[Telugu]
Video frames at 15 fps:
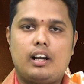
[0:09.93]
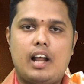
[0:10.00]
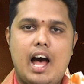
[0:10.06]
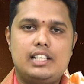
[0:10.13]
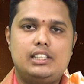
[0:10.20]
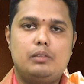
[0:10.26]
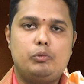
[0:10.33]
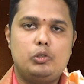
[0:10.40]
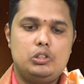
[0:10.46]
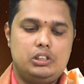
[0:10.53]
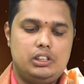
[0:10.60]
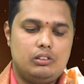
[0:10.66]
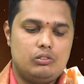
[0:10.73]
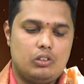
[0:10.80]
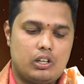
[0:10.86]

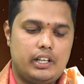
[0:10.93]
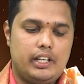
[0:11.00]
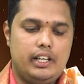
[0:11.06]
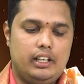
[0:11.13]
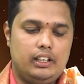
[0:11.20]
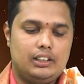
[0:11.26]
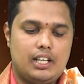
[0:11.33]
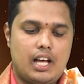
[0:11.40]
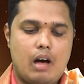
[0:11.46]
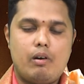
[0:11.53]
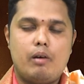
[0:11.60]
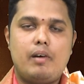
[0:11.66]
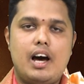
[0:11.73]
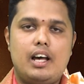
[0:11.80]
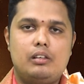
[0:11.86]
రాజపూజ్యం ఒకటి
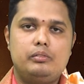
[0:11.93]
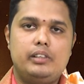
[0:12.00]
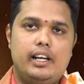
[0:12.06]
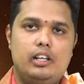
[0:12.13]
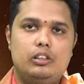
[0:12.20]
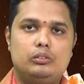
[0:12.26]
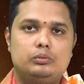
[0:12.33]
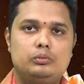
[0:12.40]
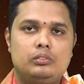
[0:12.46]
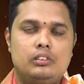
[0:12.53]
అవమానం ఏడు